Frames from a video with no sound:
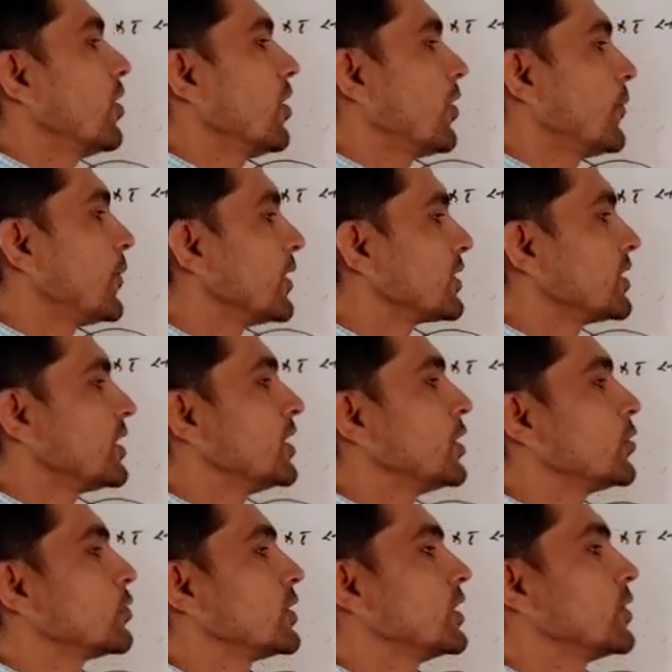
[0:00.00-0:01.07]
और फिर तीन
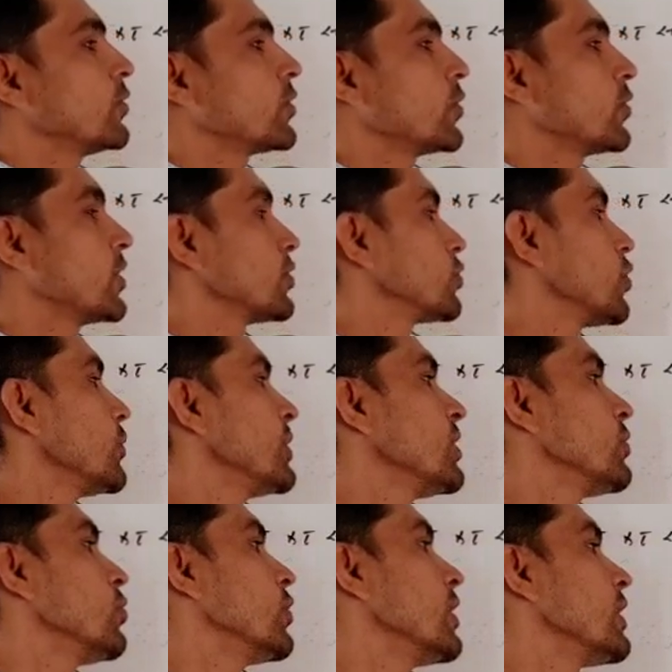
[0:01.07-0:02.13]
इंटू तीन इंटू करोगे तो
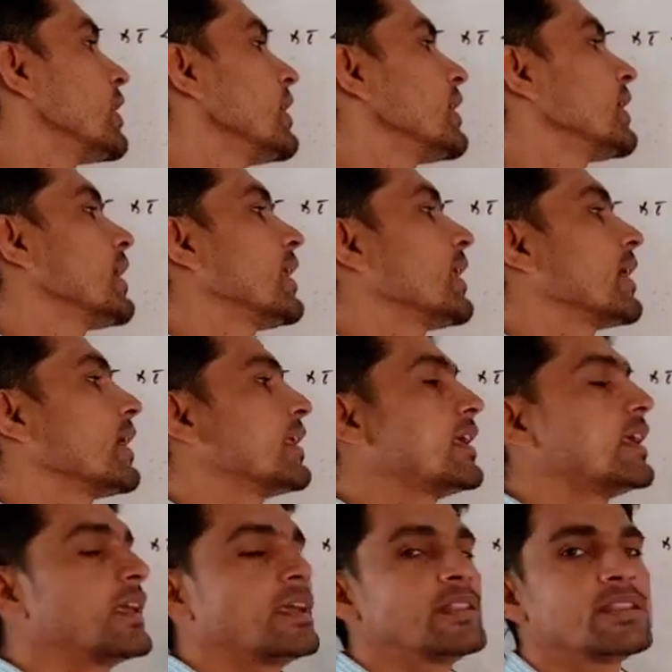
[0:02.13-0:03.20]
भी गुणनखंड क्या रहेगा
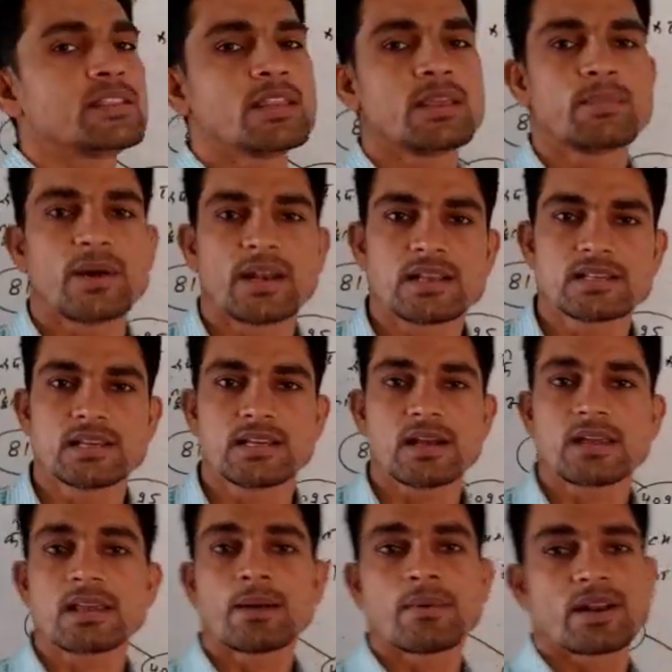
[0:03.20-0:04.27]
ये अद्वितीय ही माना
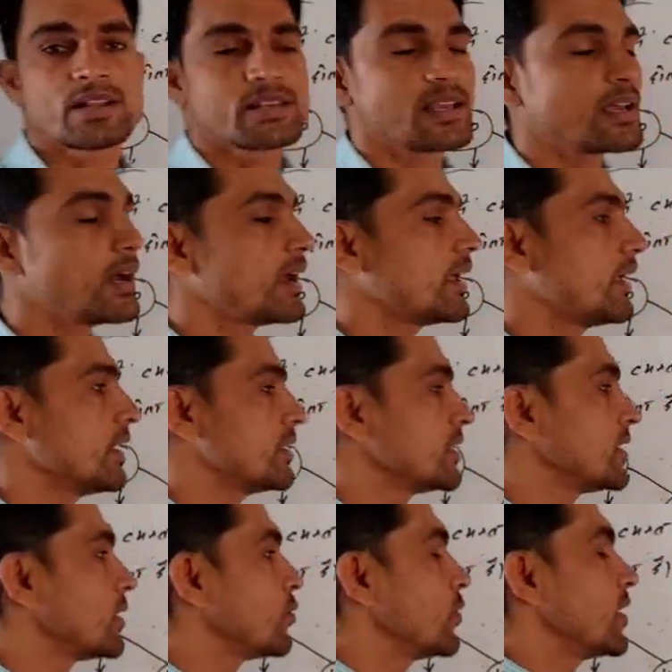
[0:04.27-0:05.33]
जाएगा क्या माना जाएगा
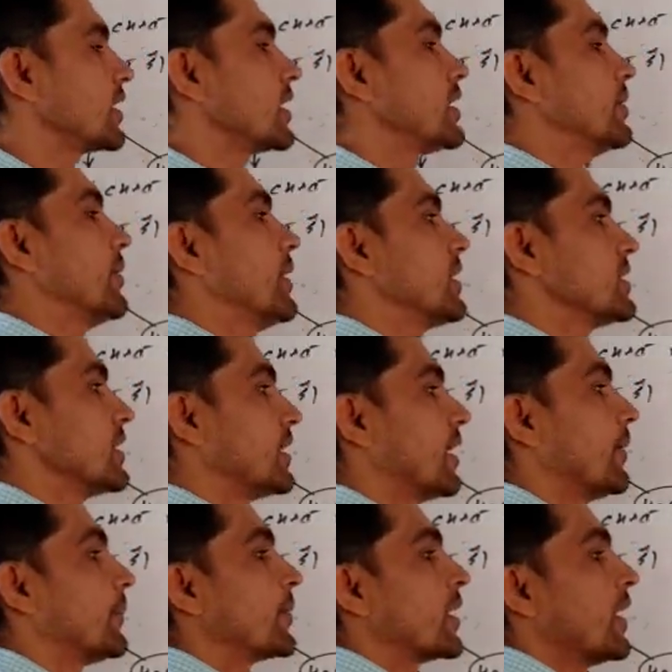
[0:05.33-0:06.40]
अद्वितीय गुणनखंड ही माना
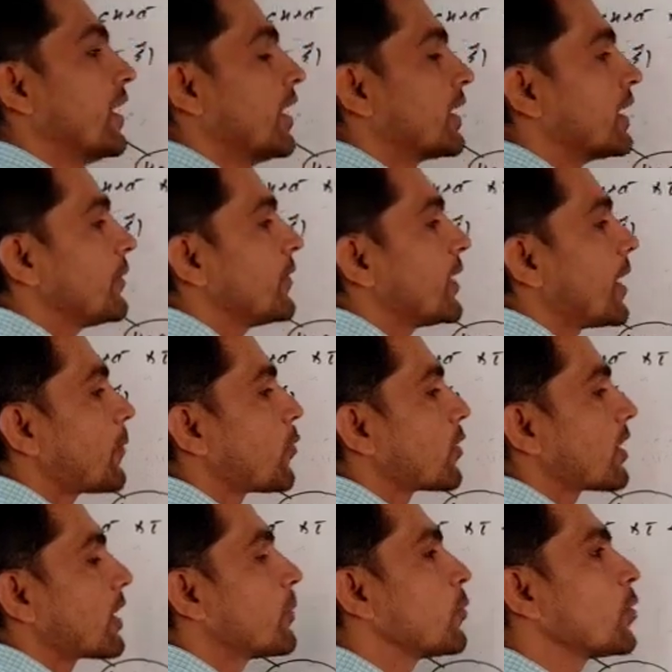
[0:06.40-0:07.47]
जाएगा लेकिन फिर आपको
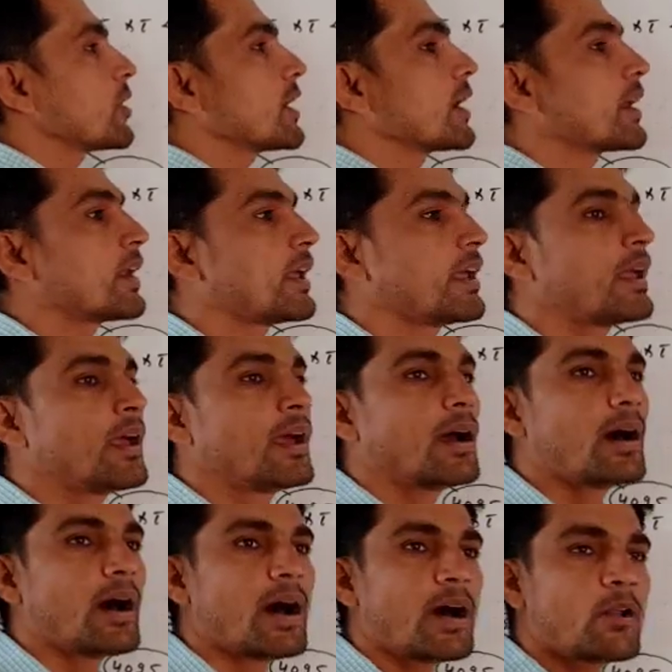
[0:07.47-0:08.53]
क्रम को क्या करना है
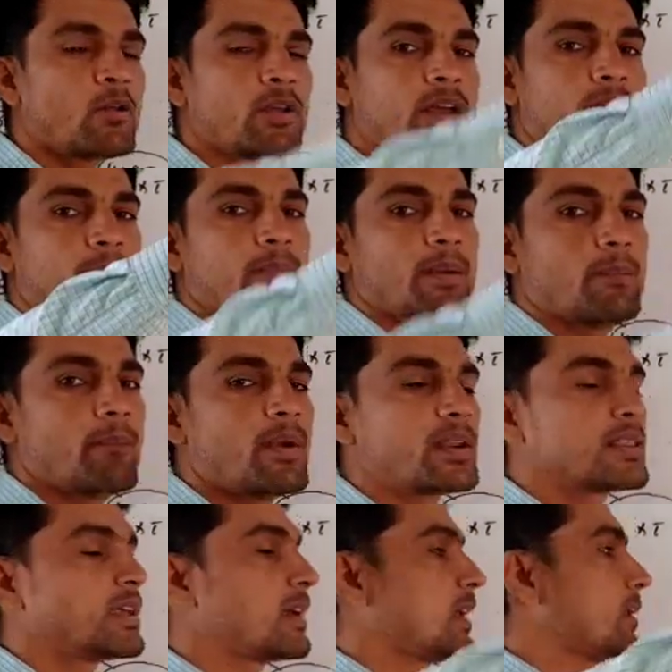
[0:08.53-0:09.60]
आरोही क्रम में
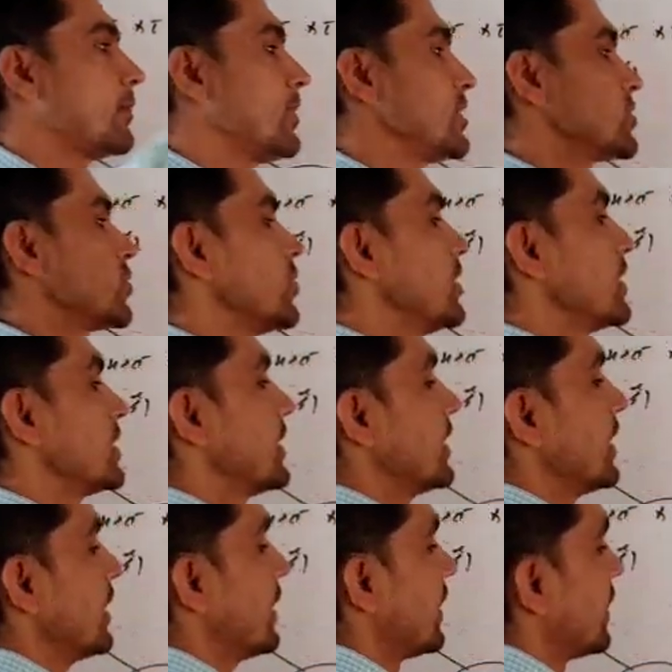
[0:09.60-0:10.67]
बढ़ते क्रम में इसको लिख
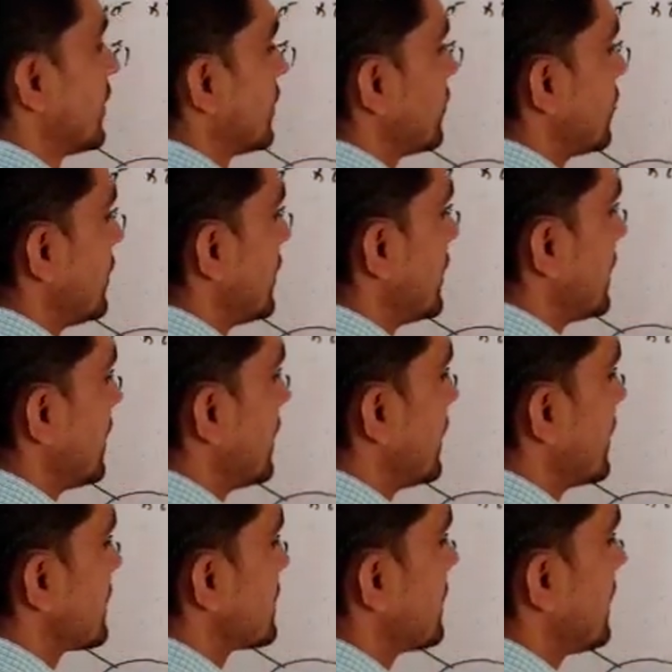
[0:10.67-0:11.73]
देना है तो देखिए
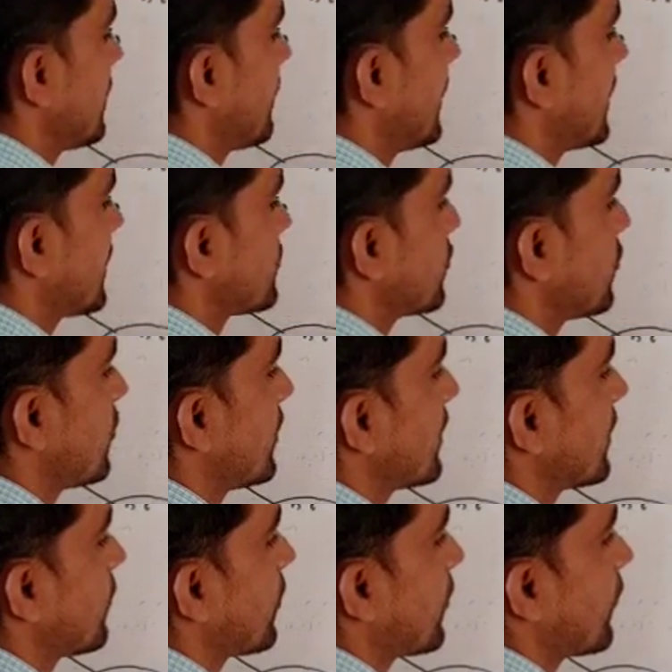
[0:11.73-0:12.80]
इक्यासी नब्बे का जो
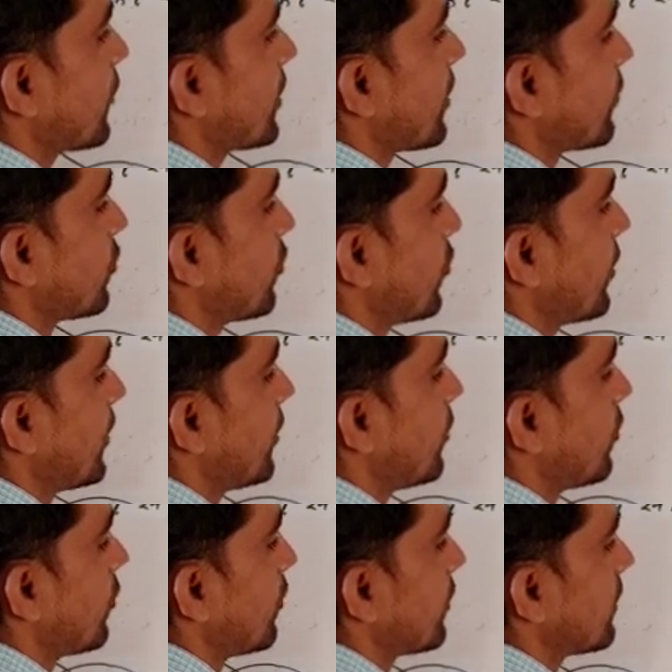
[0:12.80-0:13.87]
गुणनखंड होगा वो क्या दो
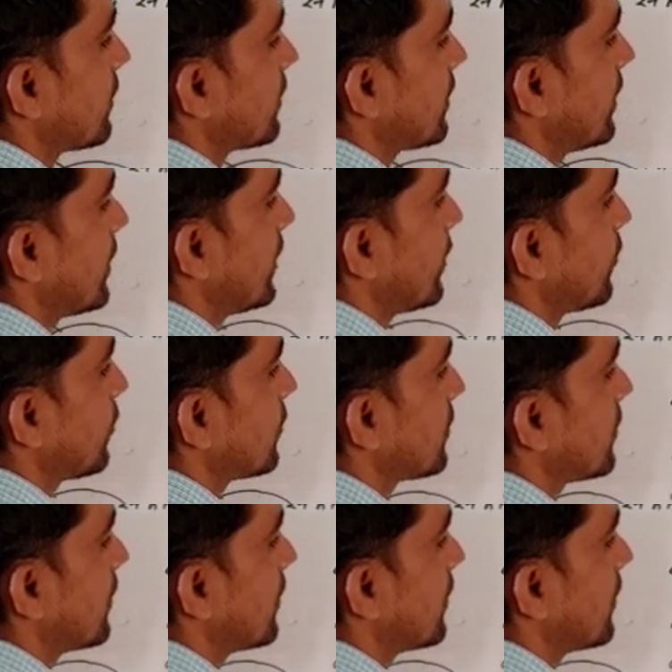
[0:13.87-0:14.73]
इंटू तीन इंटू